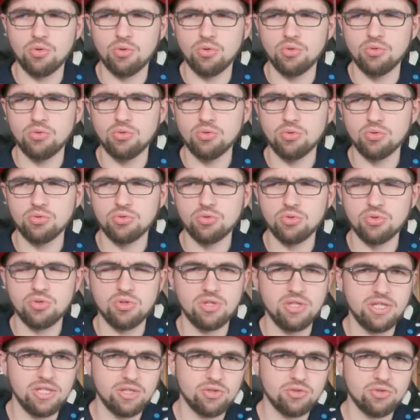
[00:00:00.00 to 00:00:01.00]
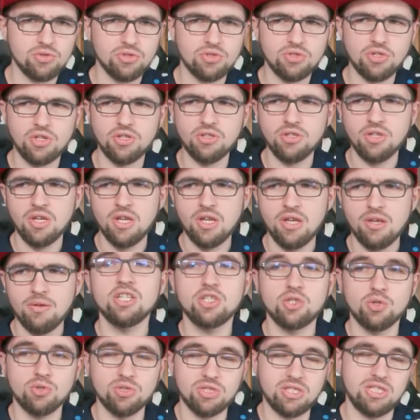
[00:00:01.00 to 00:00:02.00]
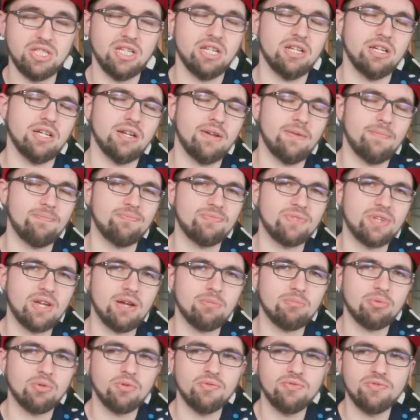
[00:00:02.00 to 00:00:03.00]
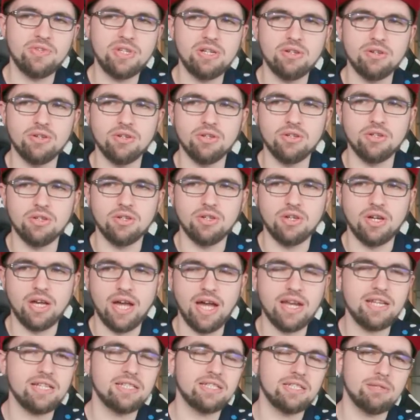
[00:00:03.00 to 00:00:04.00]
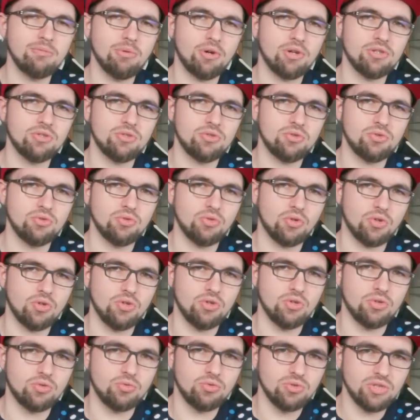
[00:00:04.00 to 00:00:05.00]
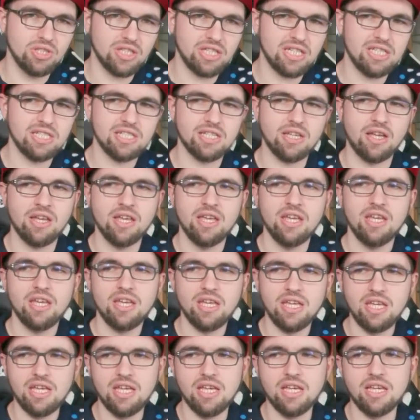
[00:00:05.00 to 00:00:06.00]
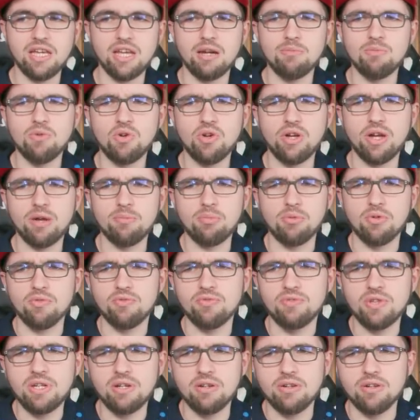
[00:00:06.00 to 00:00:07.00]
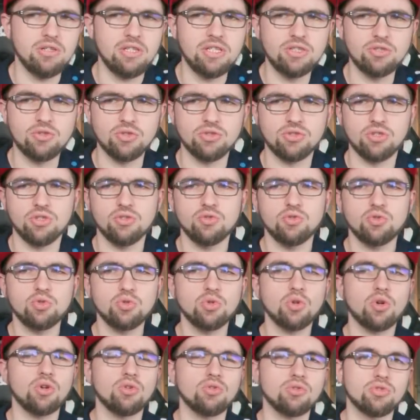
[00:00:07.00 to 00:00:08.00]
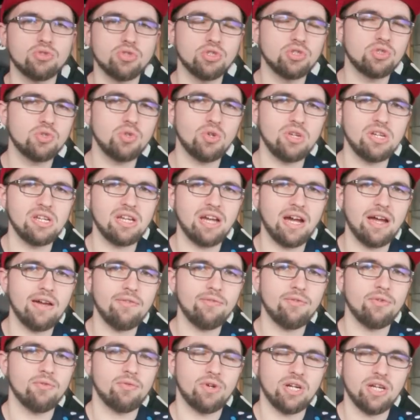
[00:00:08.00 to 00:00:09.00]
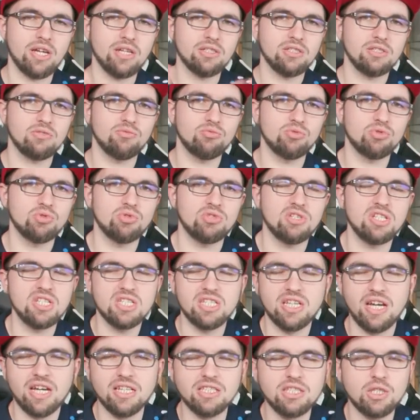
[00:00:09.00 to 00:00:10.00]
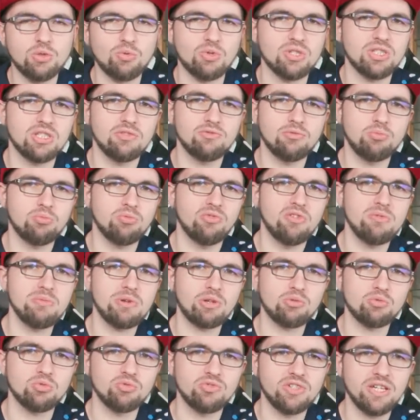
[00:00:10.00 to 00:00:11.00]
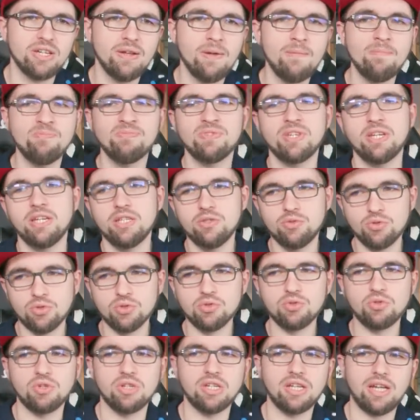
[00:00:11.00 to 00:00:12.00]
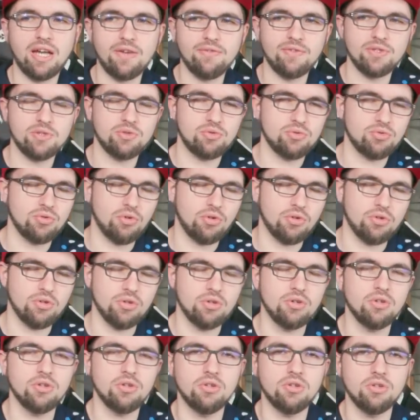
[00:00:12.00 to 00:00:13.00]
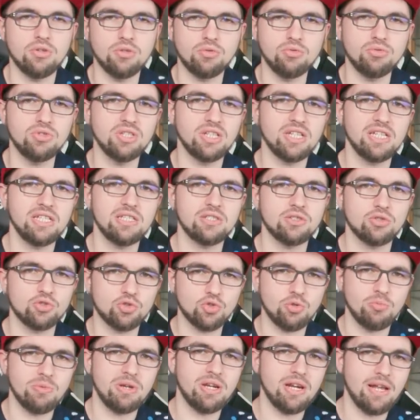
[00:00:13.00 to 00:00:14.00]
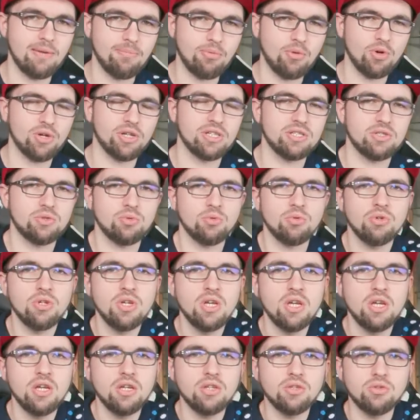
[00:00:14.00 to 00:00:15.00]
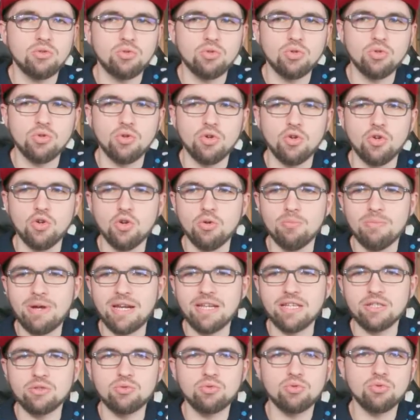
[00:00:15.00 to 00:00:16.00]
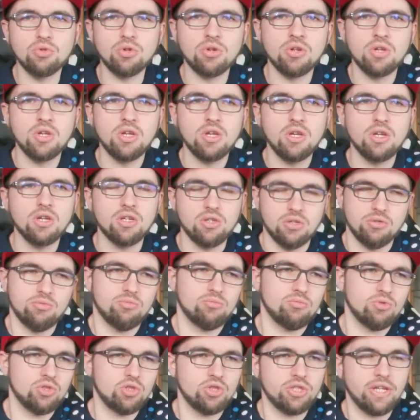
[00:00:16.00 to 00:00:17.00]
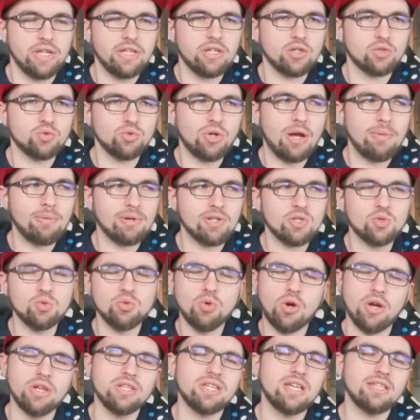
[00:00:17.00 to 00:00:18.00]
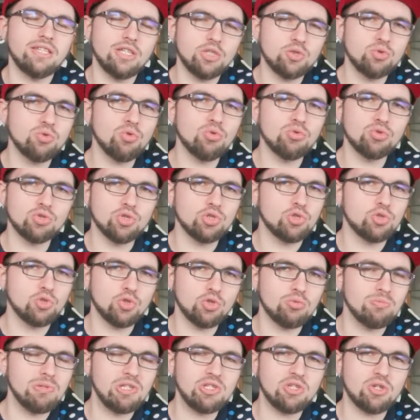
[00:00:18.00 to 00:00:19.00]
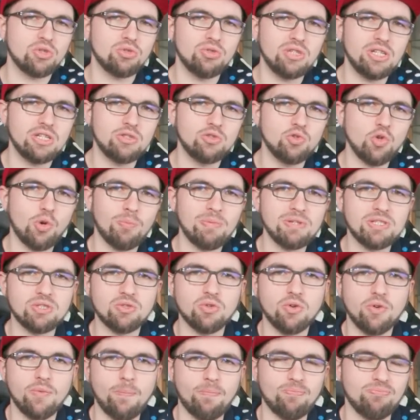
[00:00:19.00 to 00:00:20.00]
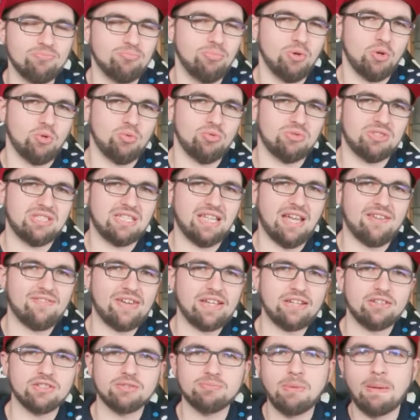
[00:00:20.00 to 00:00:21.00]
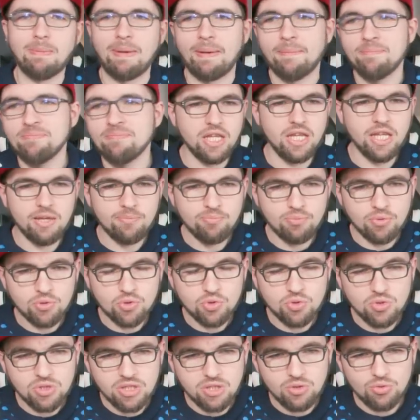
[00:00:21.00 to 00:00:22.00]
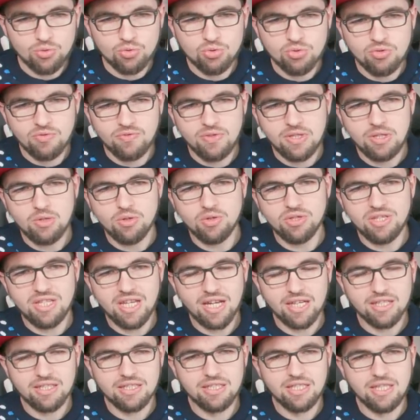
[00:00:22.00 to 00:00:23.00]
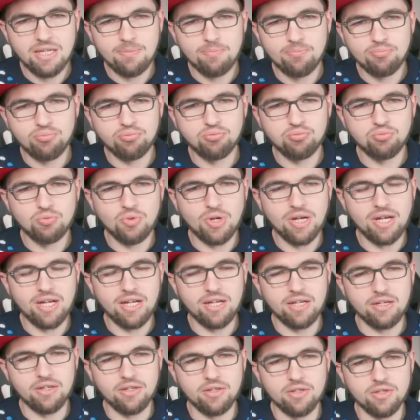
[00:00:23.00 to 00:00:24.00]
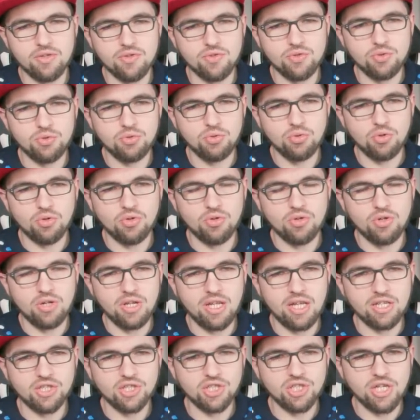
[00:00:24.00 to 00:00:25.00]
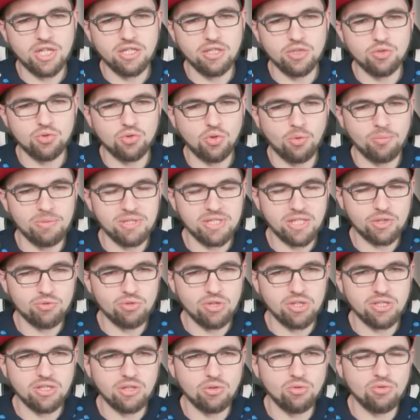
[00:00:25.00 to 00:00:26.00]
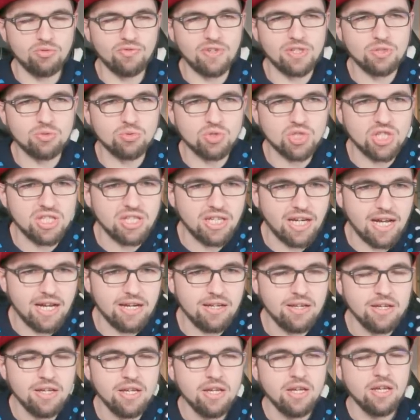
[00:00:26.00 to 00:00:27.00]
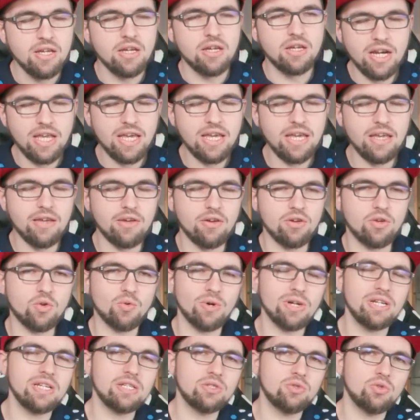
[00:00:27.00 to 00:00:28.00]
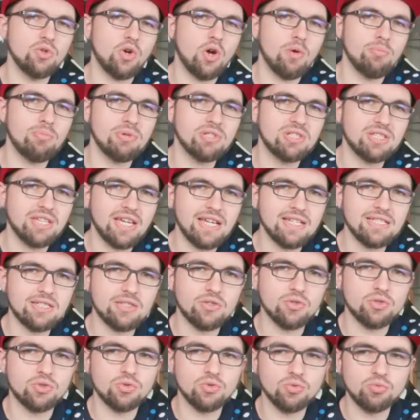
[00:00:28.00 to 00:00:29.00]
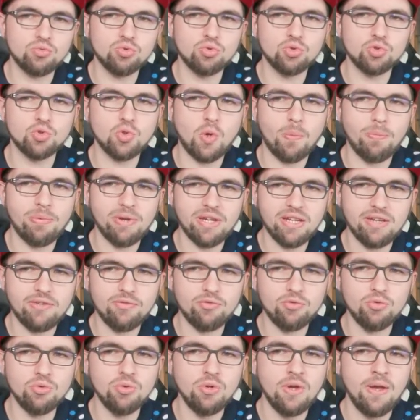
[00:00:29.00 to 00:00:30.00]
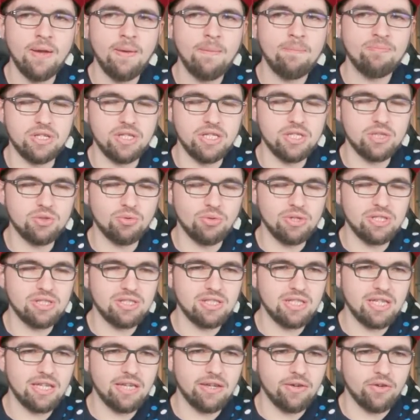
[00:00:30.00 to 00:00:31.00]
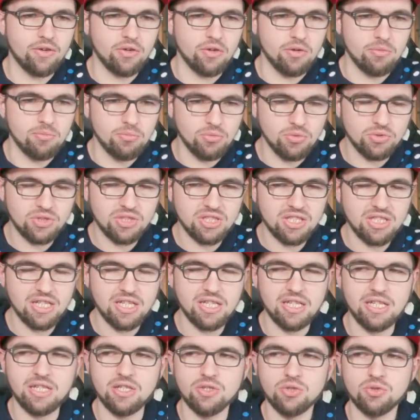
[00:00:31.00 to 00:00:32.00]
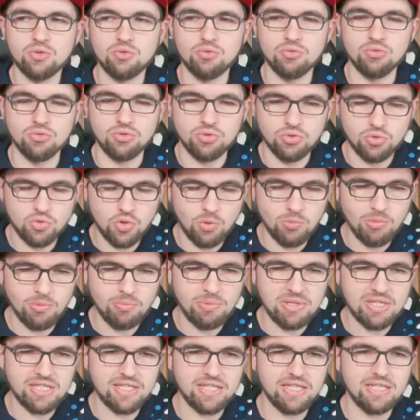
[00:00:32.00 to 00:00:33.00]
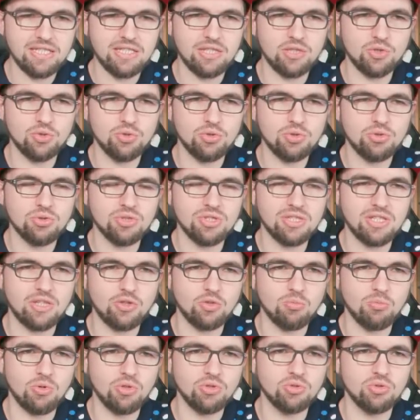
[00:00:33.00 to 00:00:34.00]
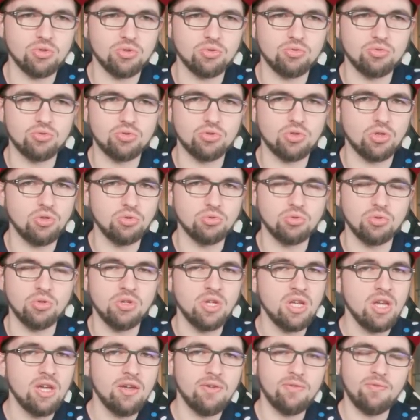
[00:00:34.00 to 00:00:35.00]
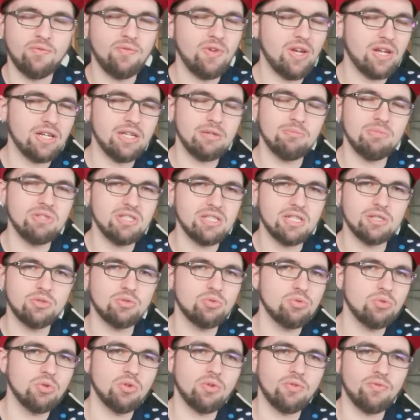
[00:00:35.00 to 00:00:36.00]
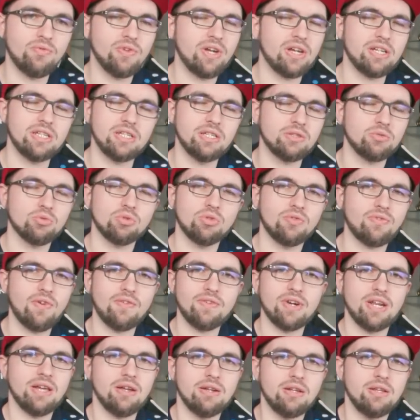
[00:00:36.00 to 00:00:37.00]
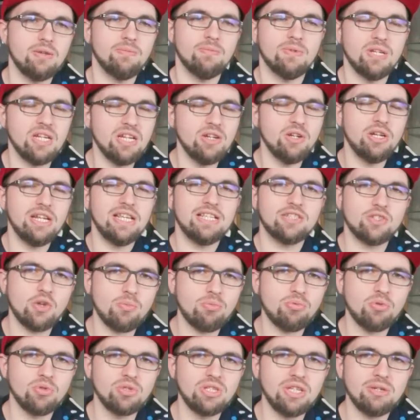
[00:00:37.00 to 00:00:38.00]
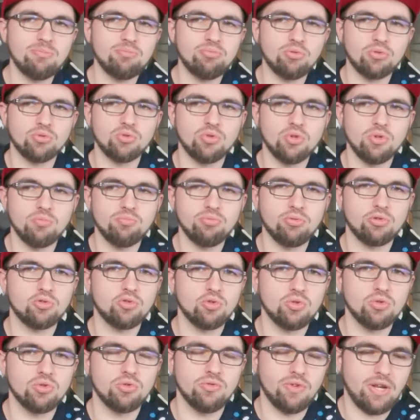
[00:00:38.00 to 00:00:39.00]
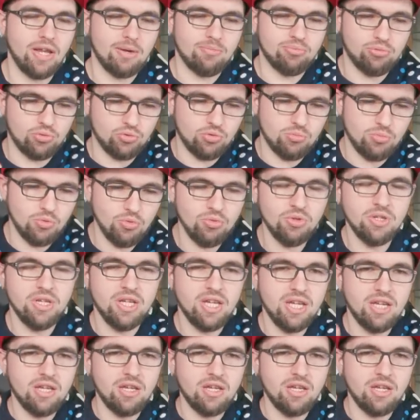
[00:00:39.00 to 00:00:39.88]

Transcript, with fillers: au nom de Link the Sun. J'ai aussi un, profil Alexis sur Goodreads et également un profil Link the Sun sur The Storygraph. Voilà, si vous utilisez un de ces trois sites, vous pouvez m'y retrouver. Et sur Storygraph et sur Goodreads, je mets la progression de ma lecture j'allais dire jour après jour. Il y a des jours où je saute mes heures de lecture parce que beaucoup de travail en ce moment. Et pour ceux qui ont suivi le dernier point euh, sur euh, la chaîne et sur mes actualités d'une façon générale, les euh, coins lecture en podcast sont toujours prévus. Euh, ils ont été montés, ils sont sur mon PC. C'est juste que ça demande du temps de faire les miniatures, faire les trucs, enfin voilà, les, uploader pour de, pour de voilà pour de bon.